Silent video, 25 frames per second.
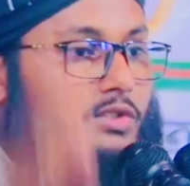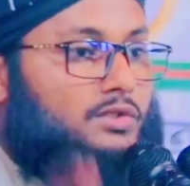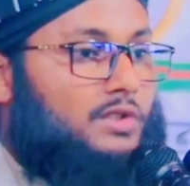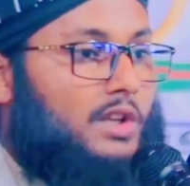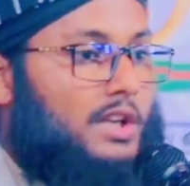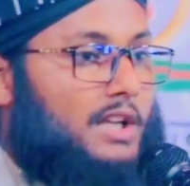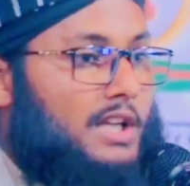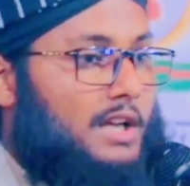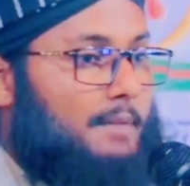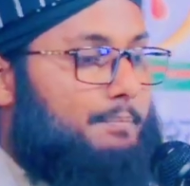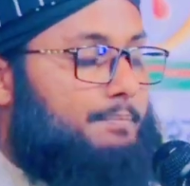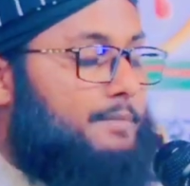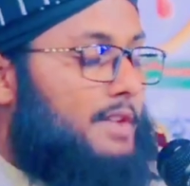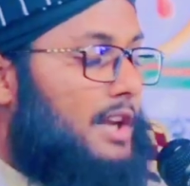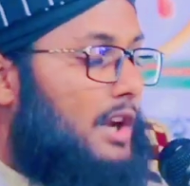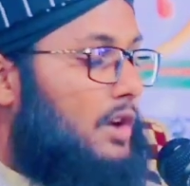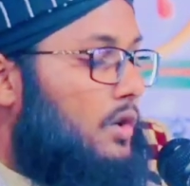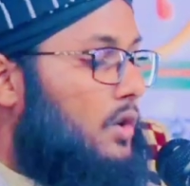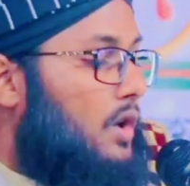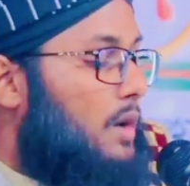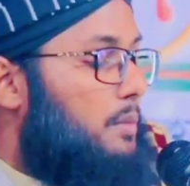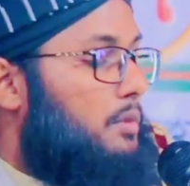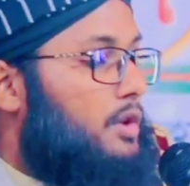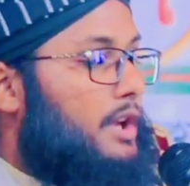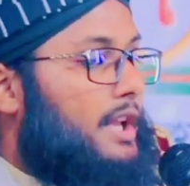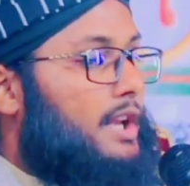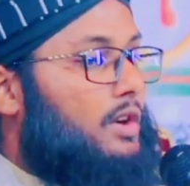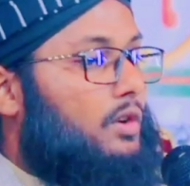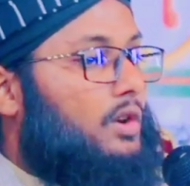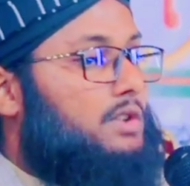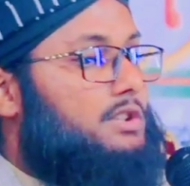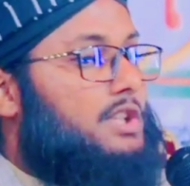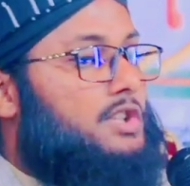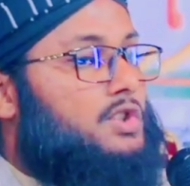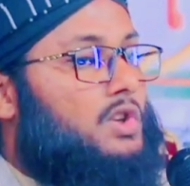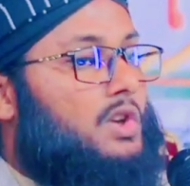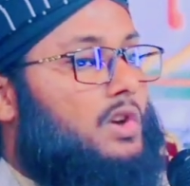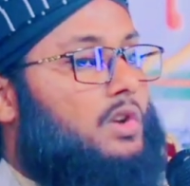তাহলে আপনারা কবরের
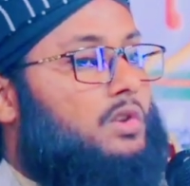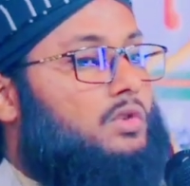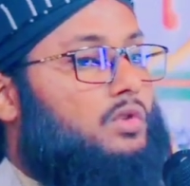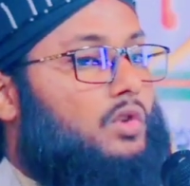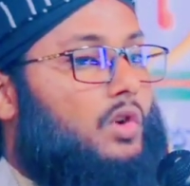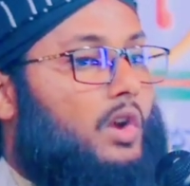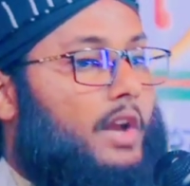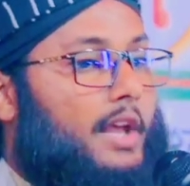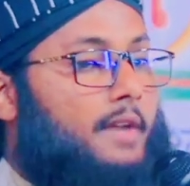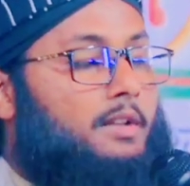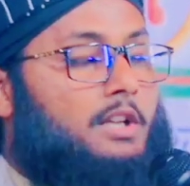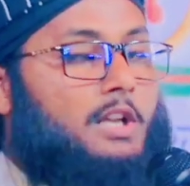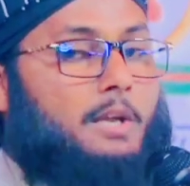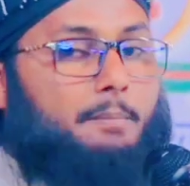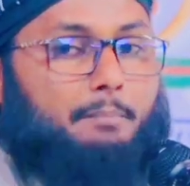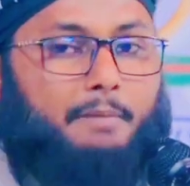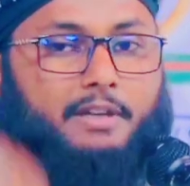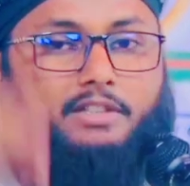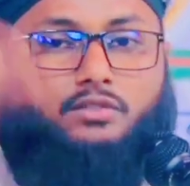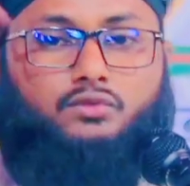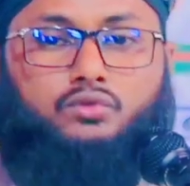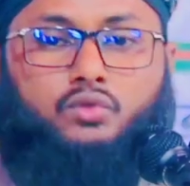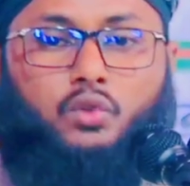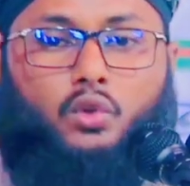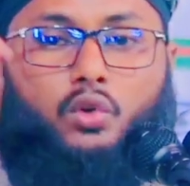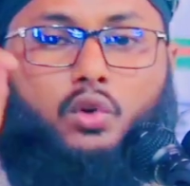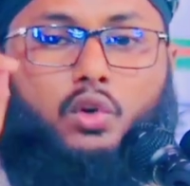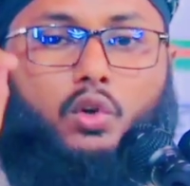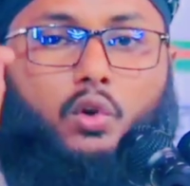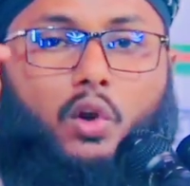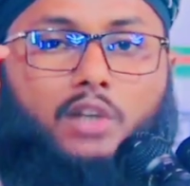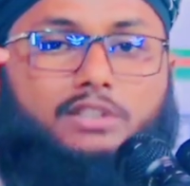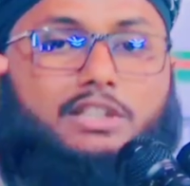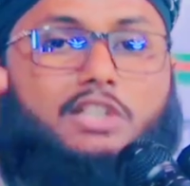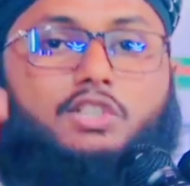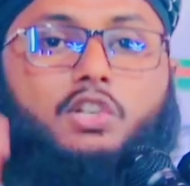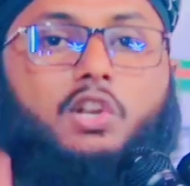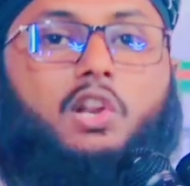কথা স্মরণ করে মৃত্যুর
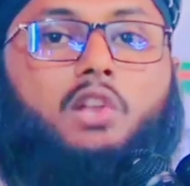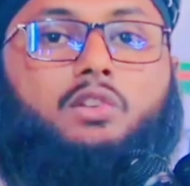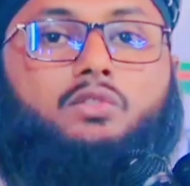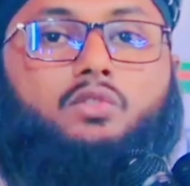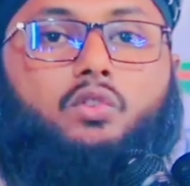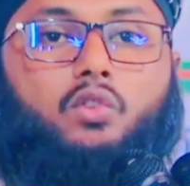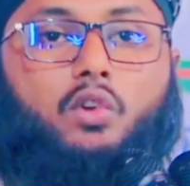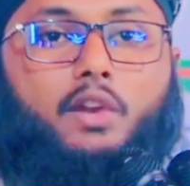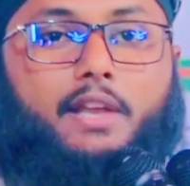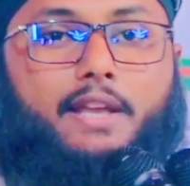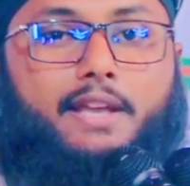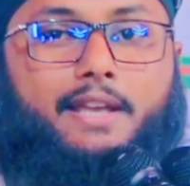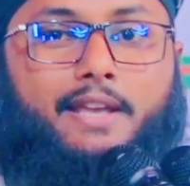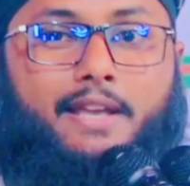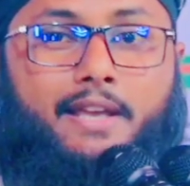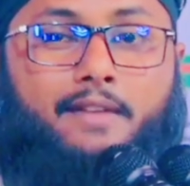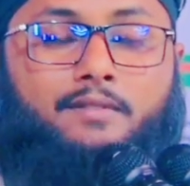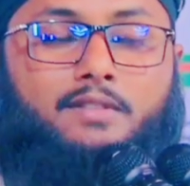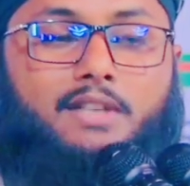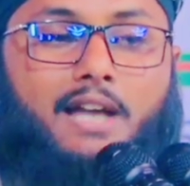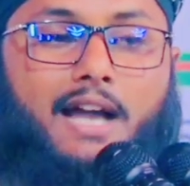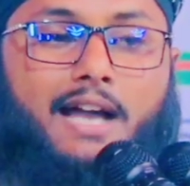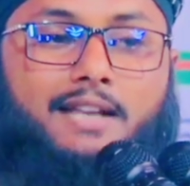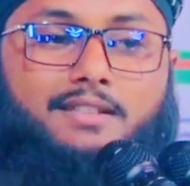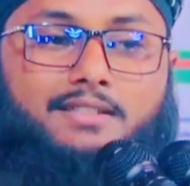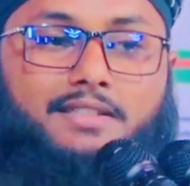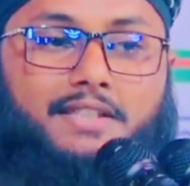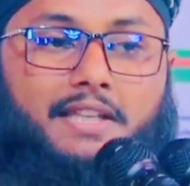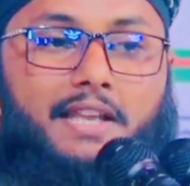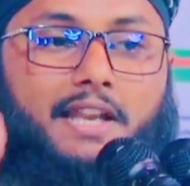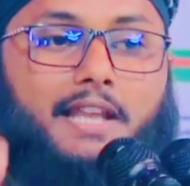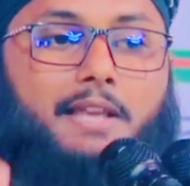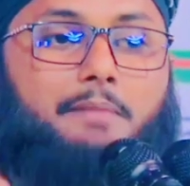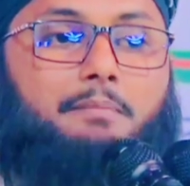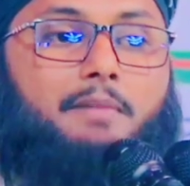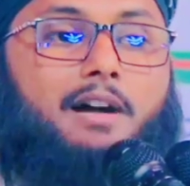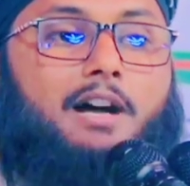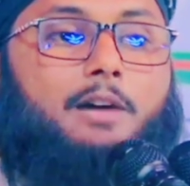কথা স্মরণ করে আজকের
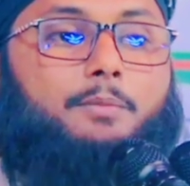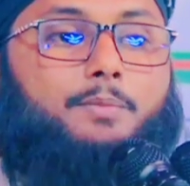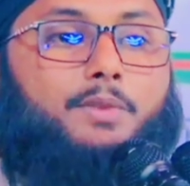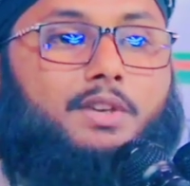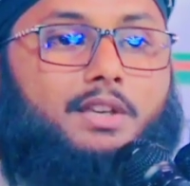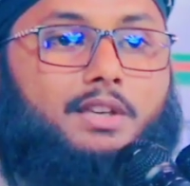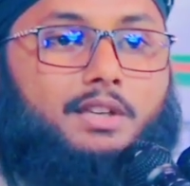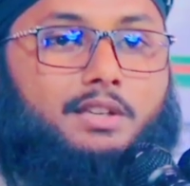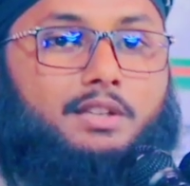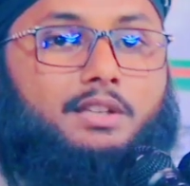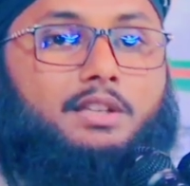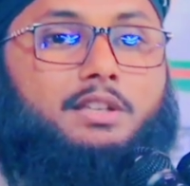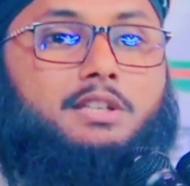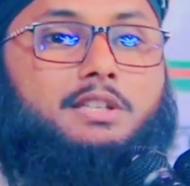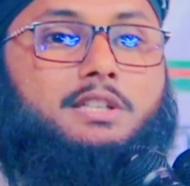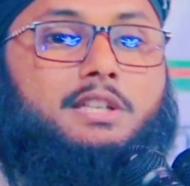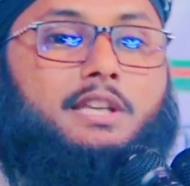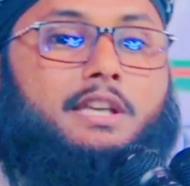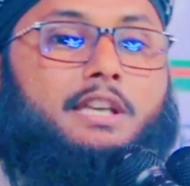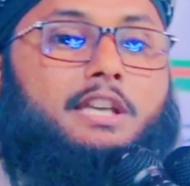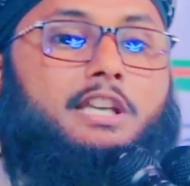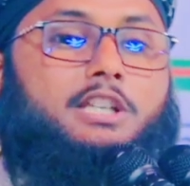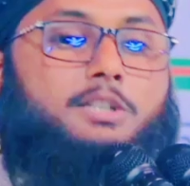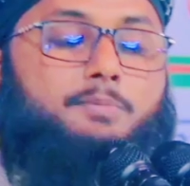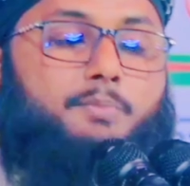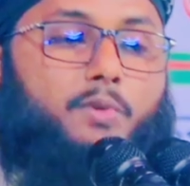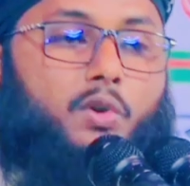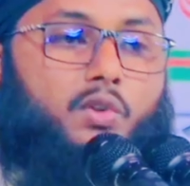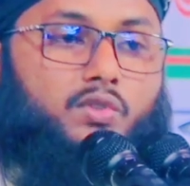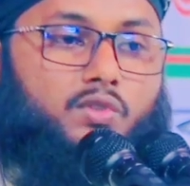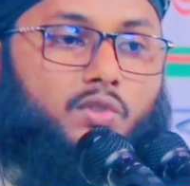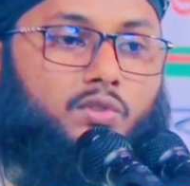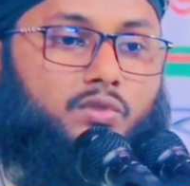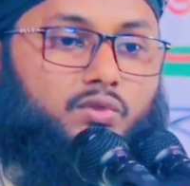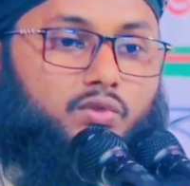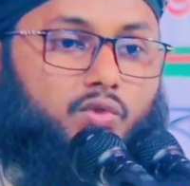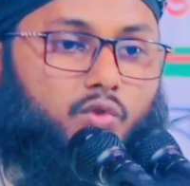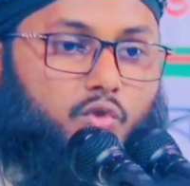এই মাহফিল শেষ
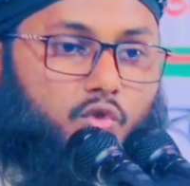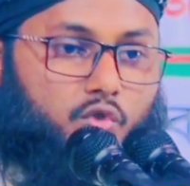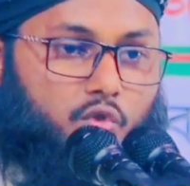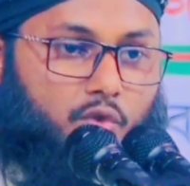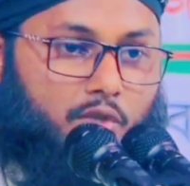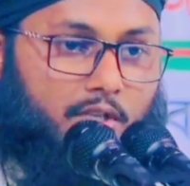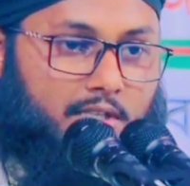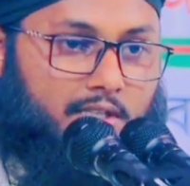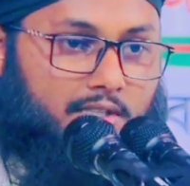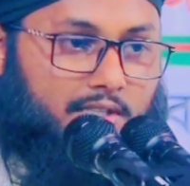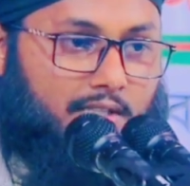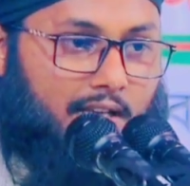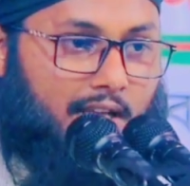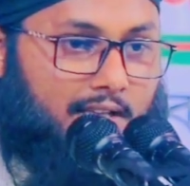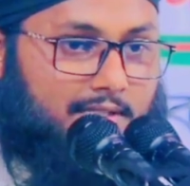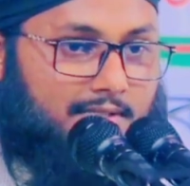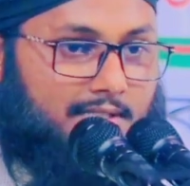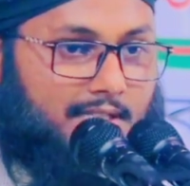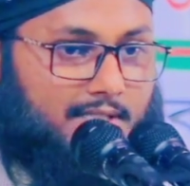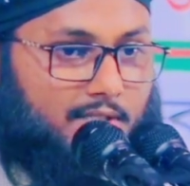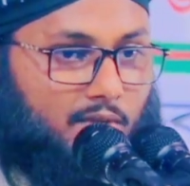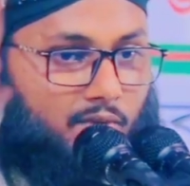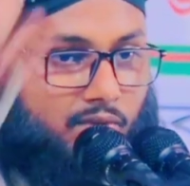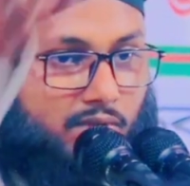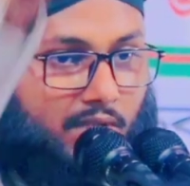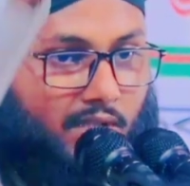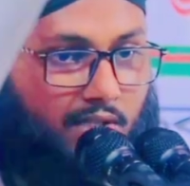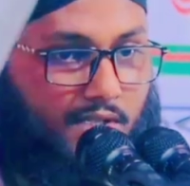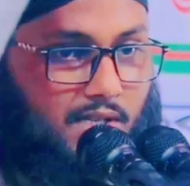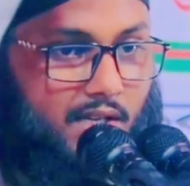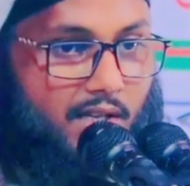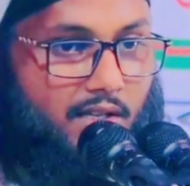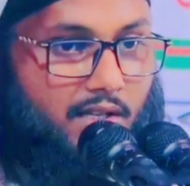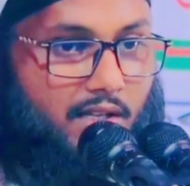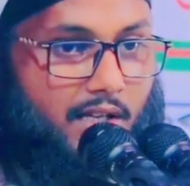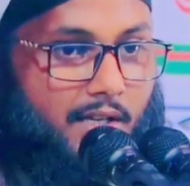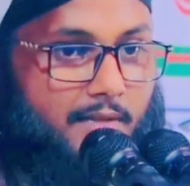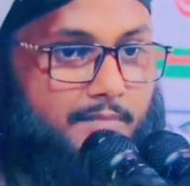পর্যন্ত শুনে যেতে রাজি আসুন তো
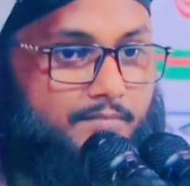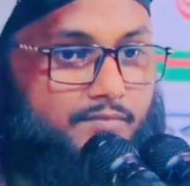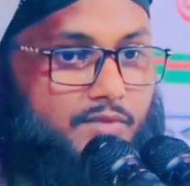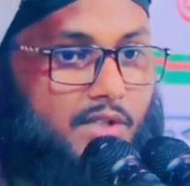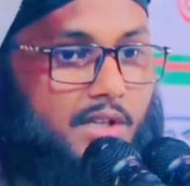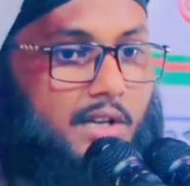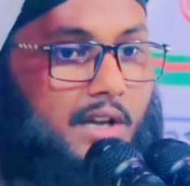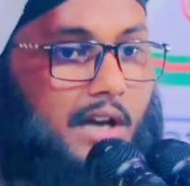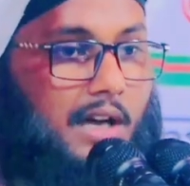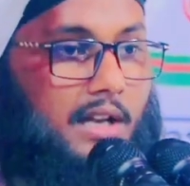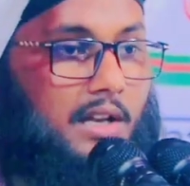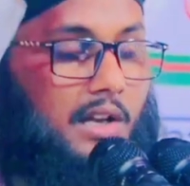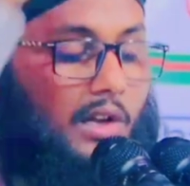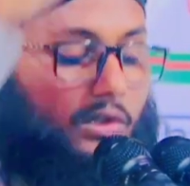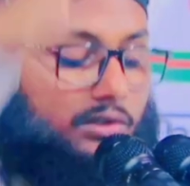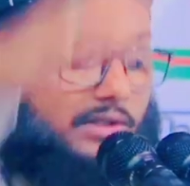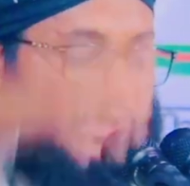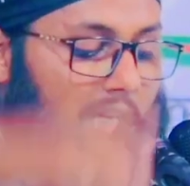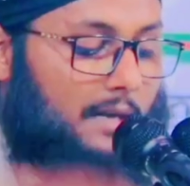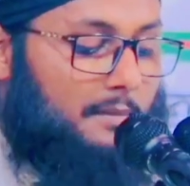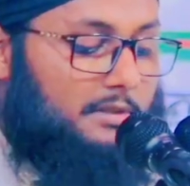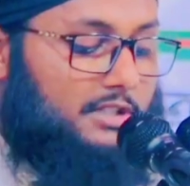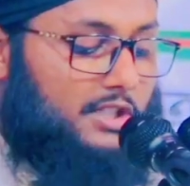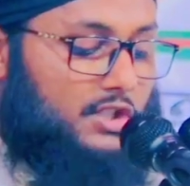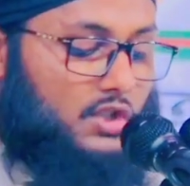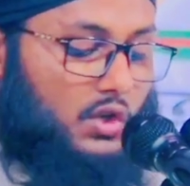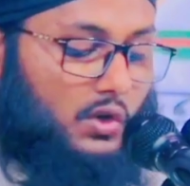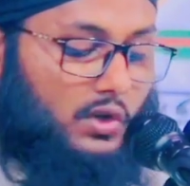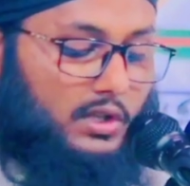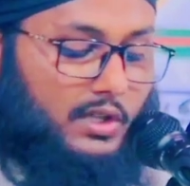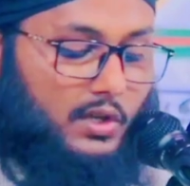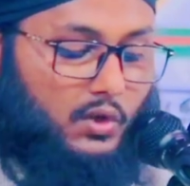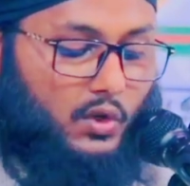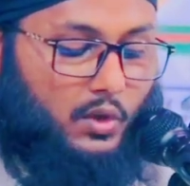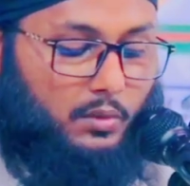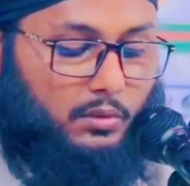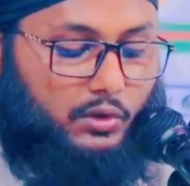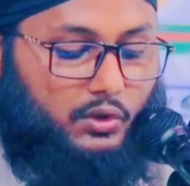ইনশাল্লাহ আল্লাহ তালা আমাদের
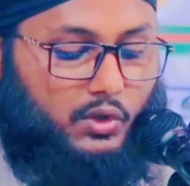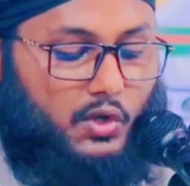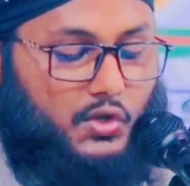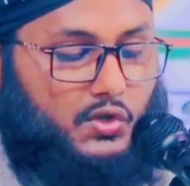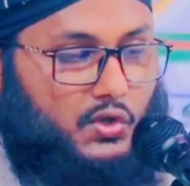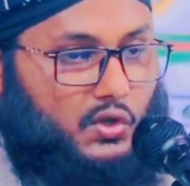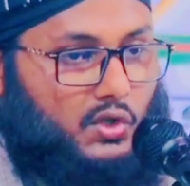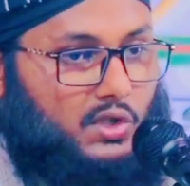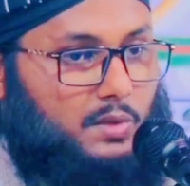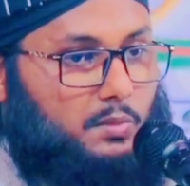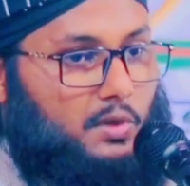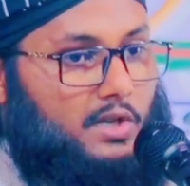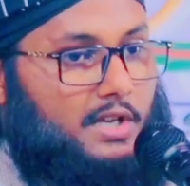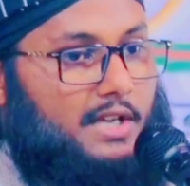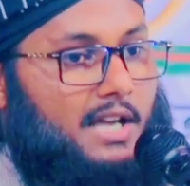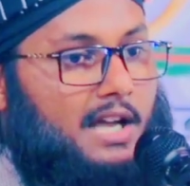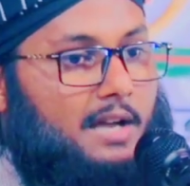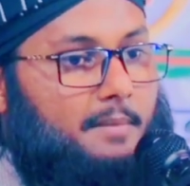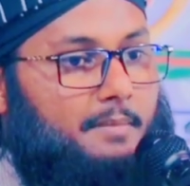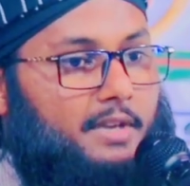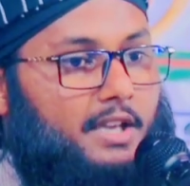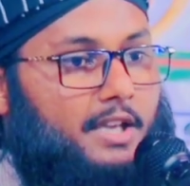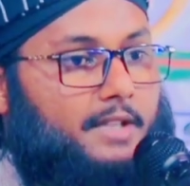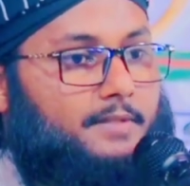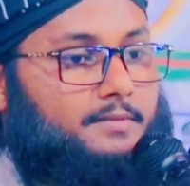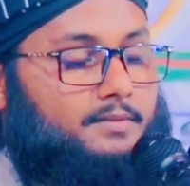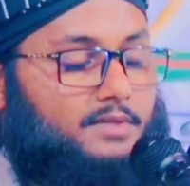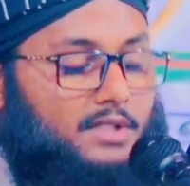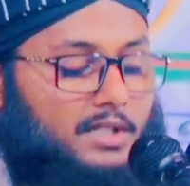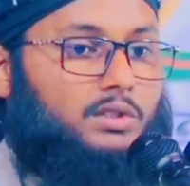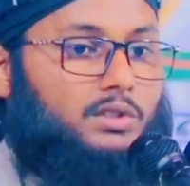সকলকে কবুল করে সকলে বলি আমিন